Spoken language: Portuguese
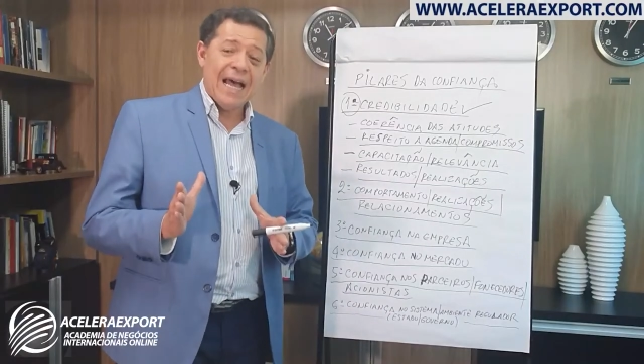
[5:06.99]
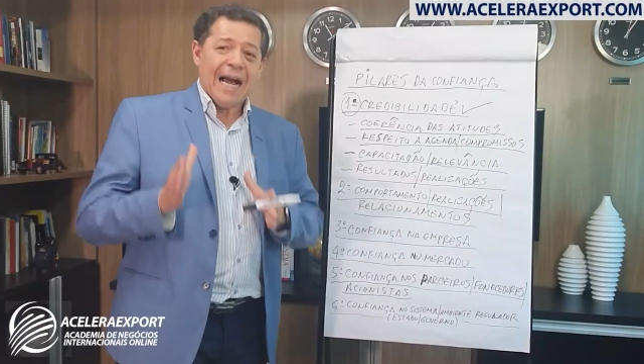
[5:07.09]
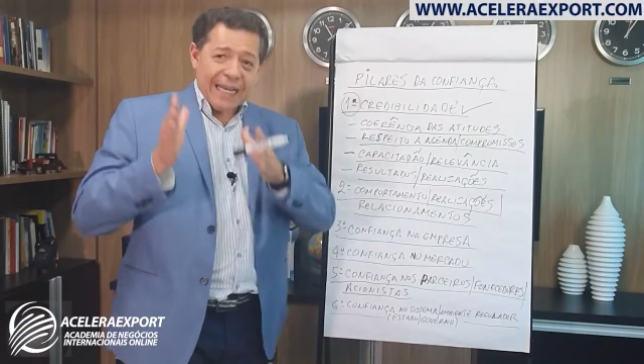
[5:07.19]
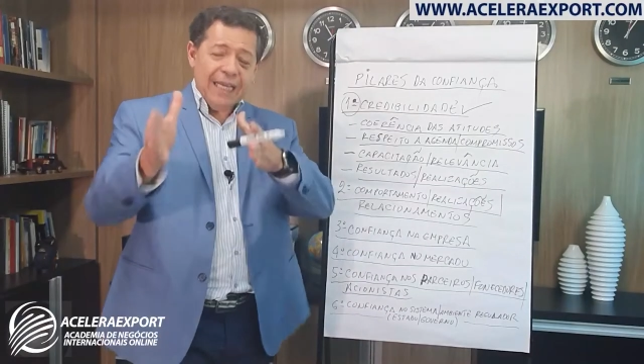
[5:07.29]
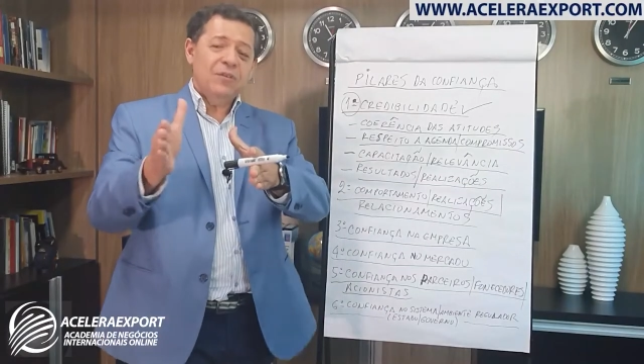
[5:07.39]

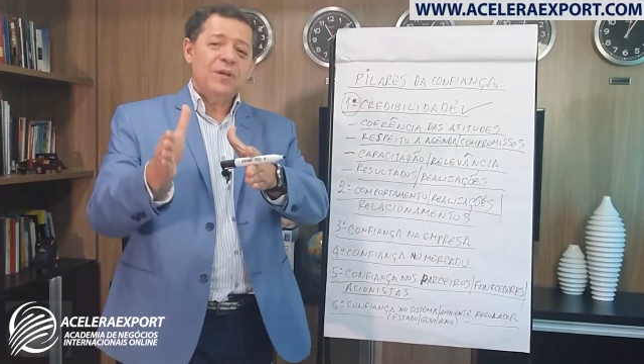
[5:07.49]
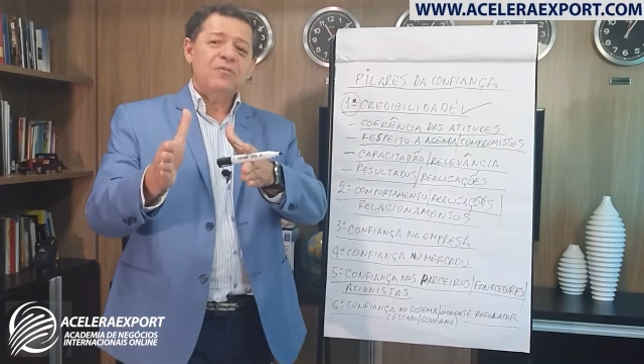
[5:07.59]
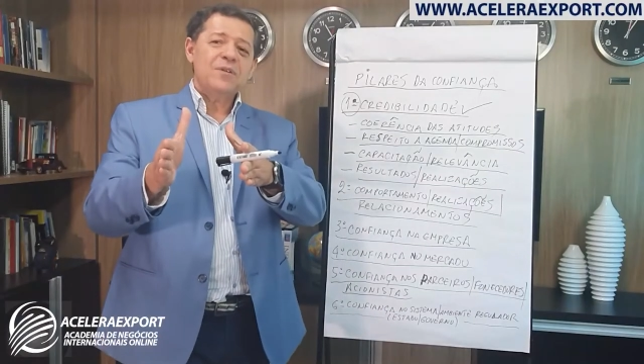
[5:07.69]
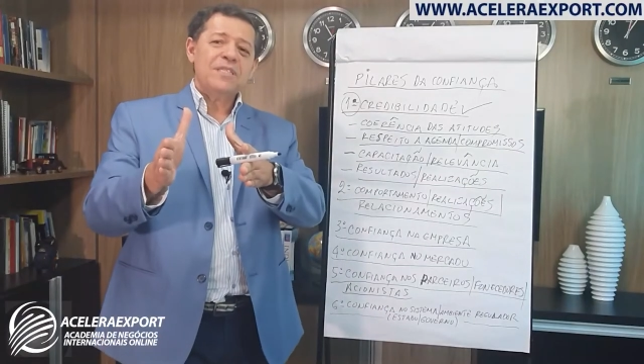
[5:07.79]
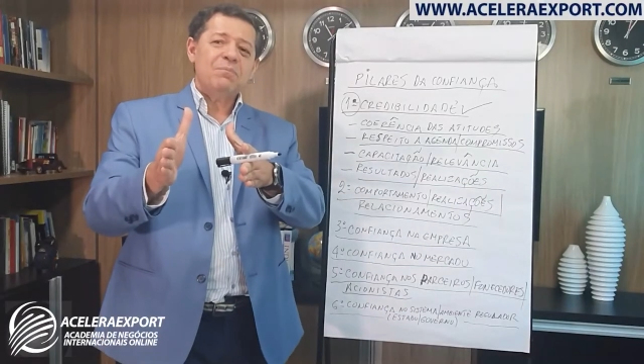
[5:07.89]
Aquilo que
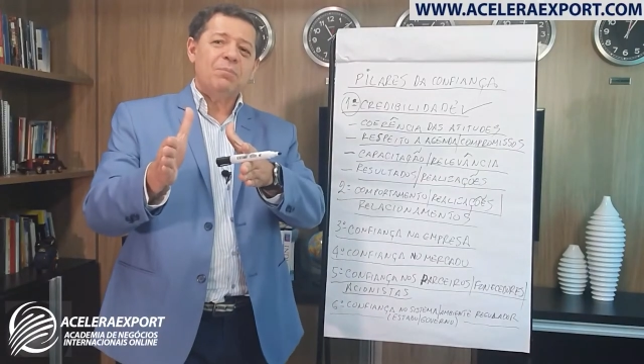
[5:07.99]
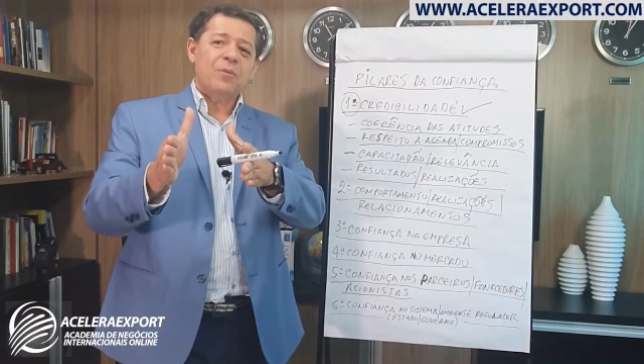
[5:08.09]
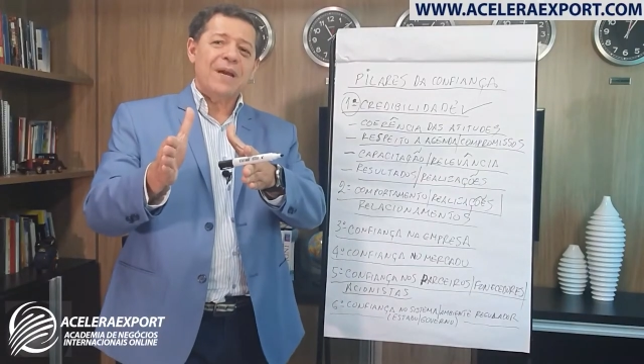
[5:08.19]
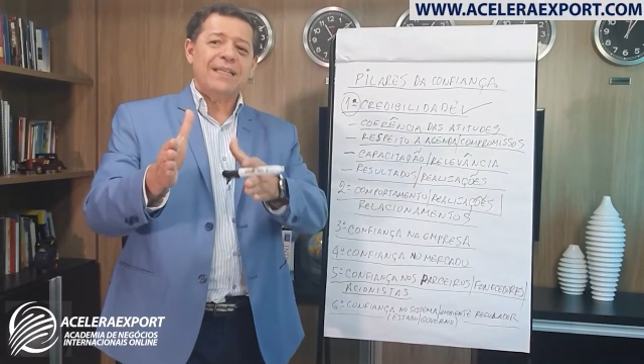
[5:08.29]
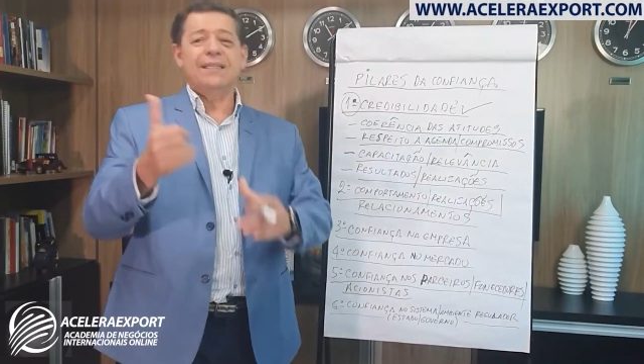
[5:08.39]
você
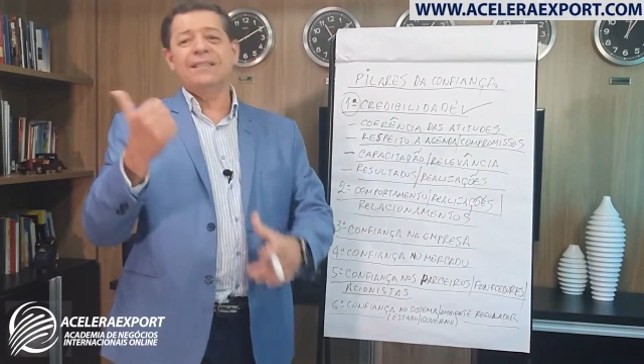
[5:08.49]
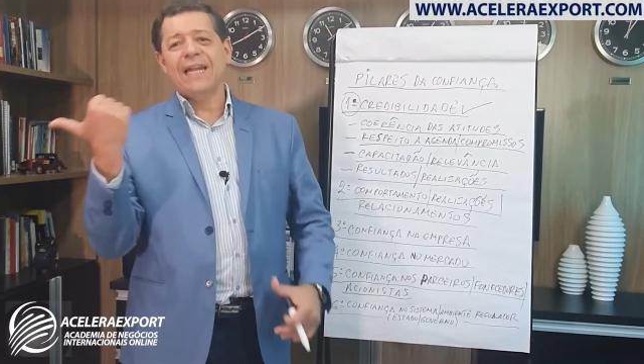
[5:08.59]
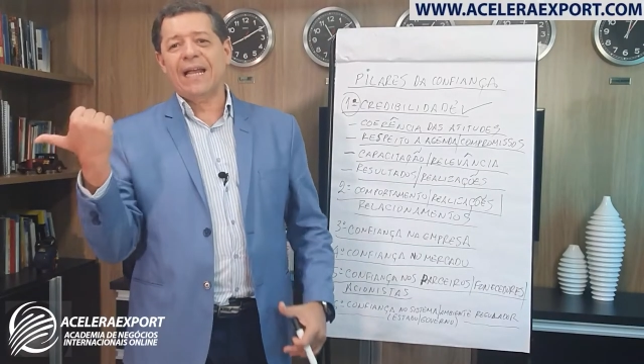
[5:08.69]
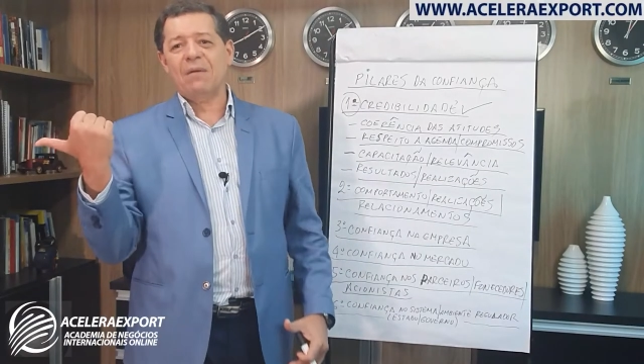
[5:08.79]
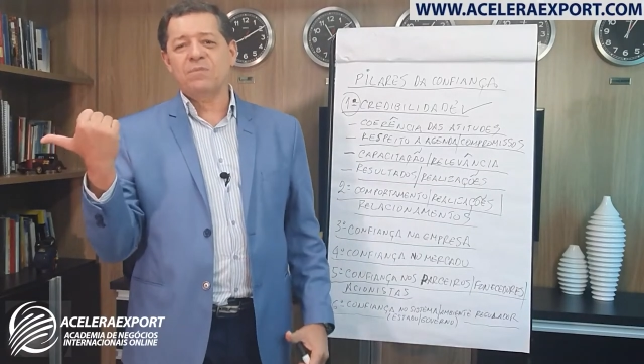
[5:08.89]
promete
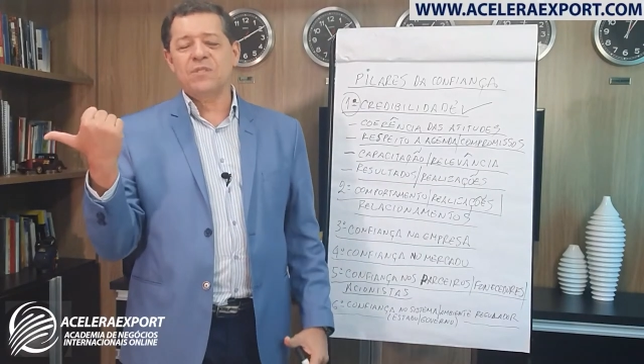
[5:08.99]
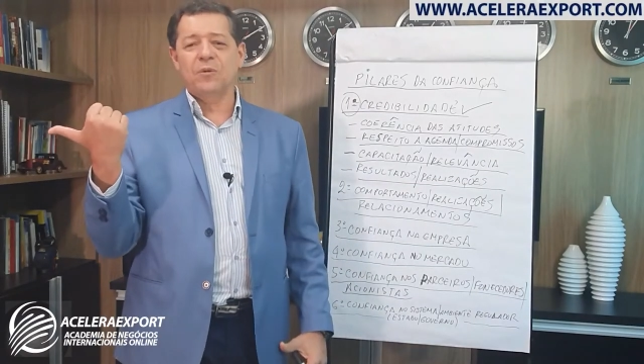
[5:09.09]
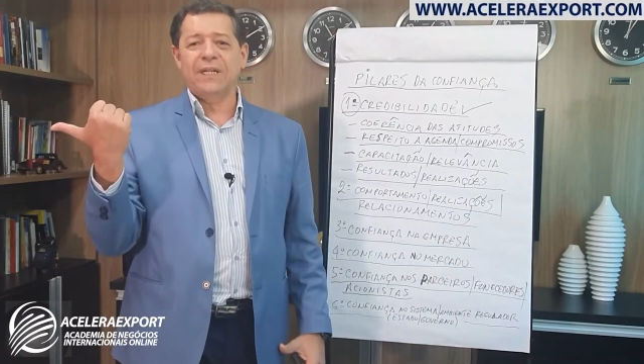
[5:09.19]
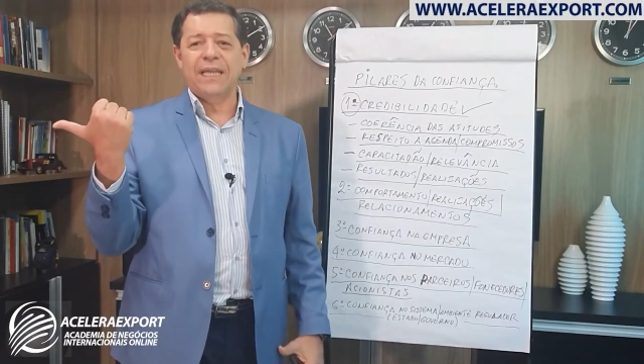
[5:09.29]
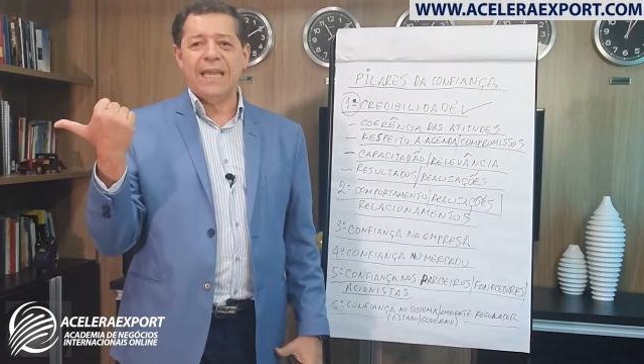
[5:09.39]
entregar para o seu
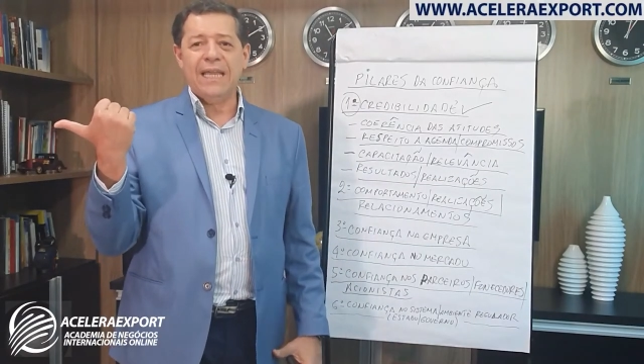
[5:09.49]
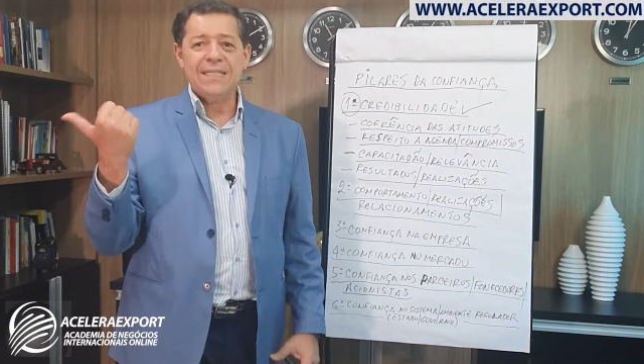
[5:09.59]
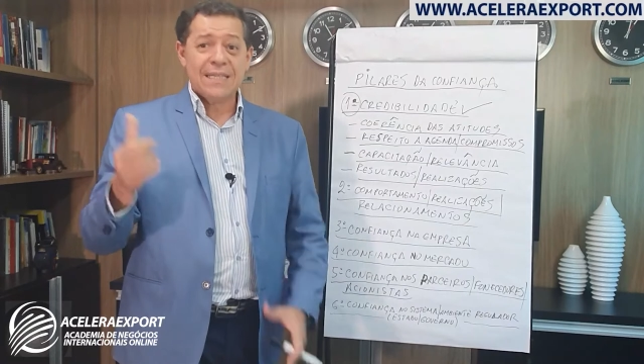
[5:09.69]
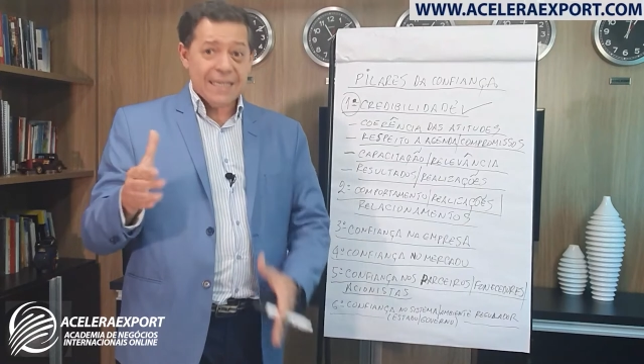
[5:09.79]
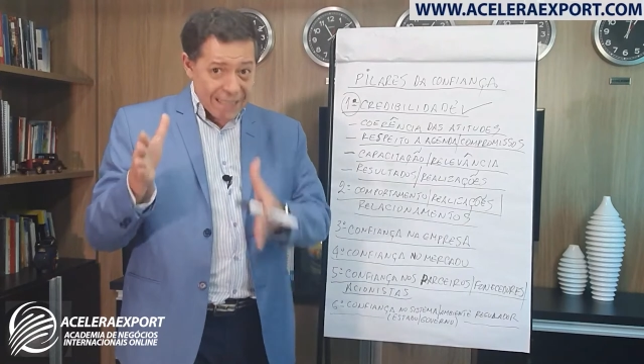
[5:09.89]

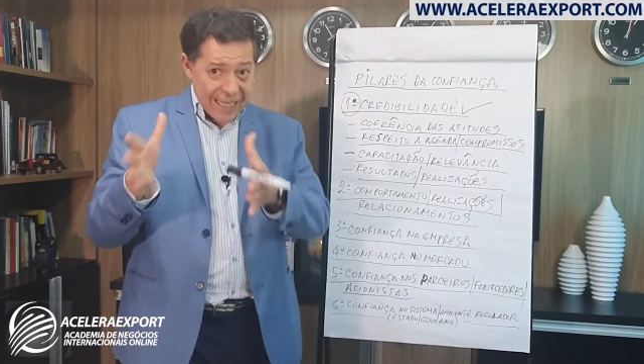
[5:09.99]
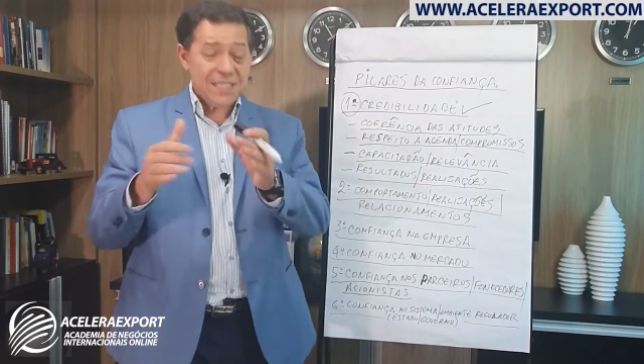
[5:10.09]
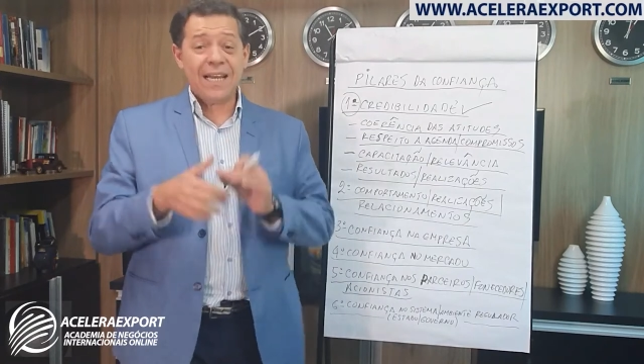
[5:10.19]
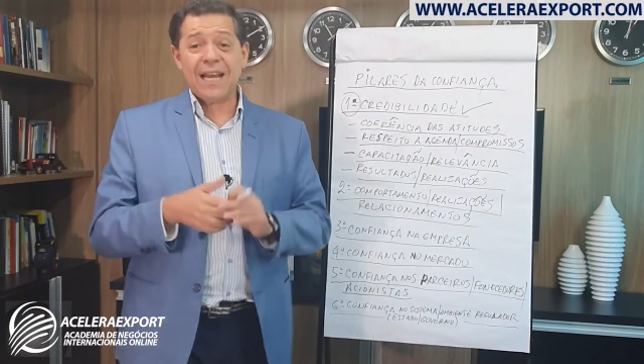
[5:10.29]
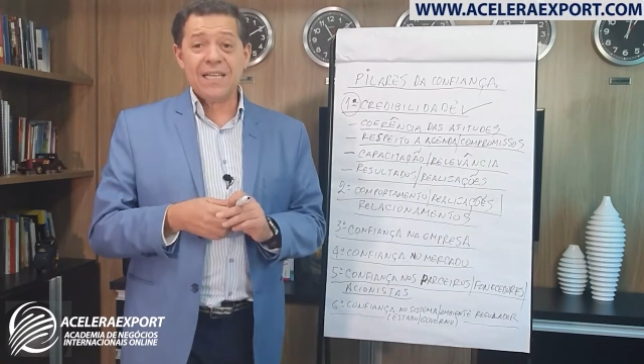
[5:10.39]
cliente tem que
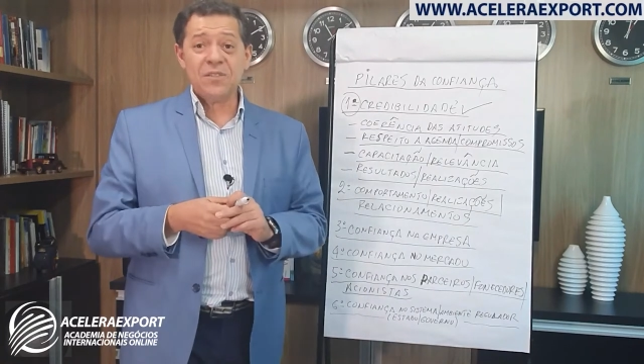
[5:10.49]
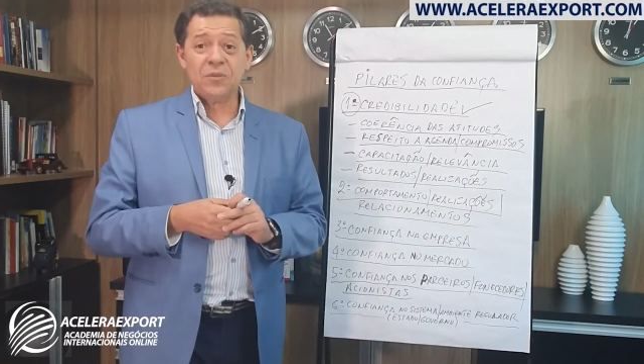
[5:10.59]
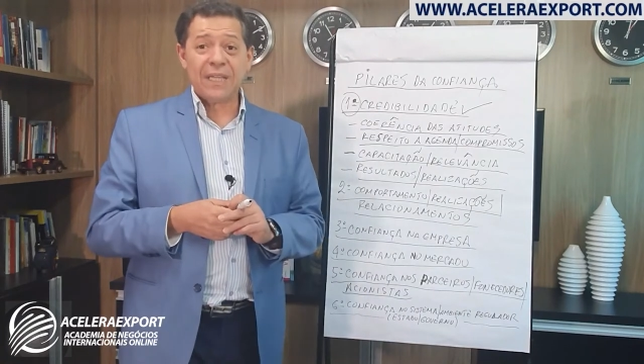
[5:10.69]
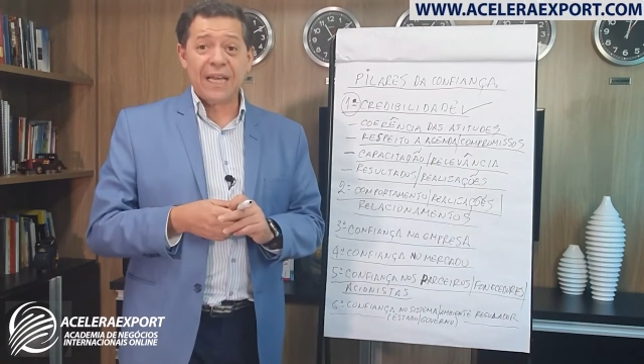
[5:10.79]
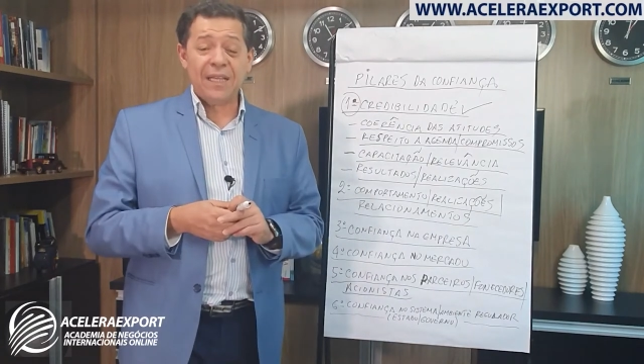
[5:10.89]
gerar
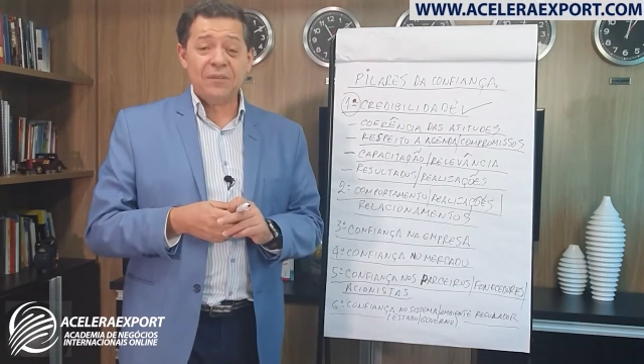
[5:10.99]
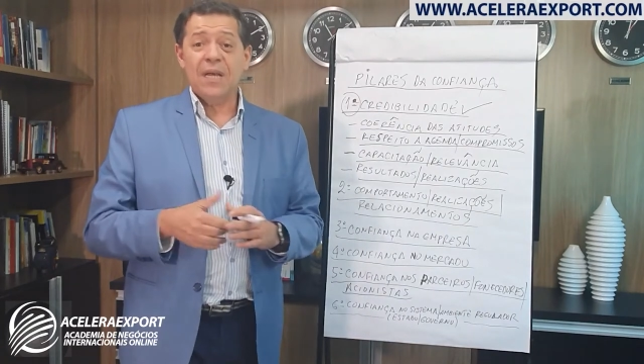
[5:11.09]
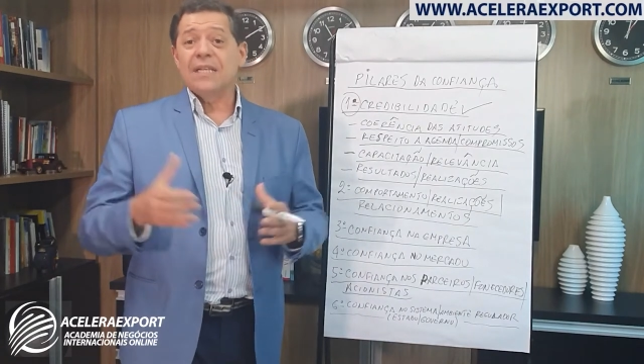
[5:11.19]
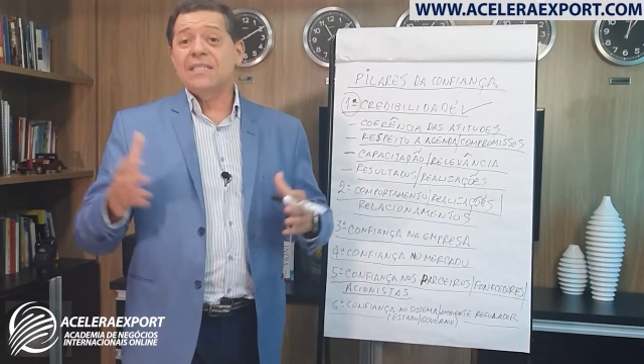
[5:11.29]
resultado.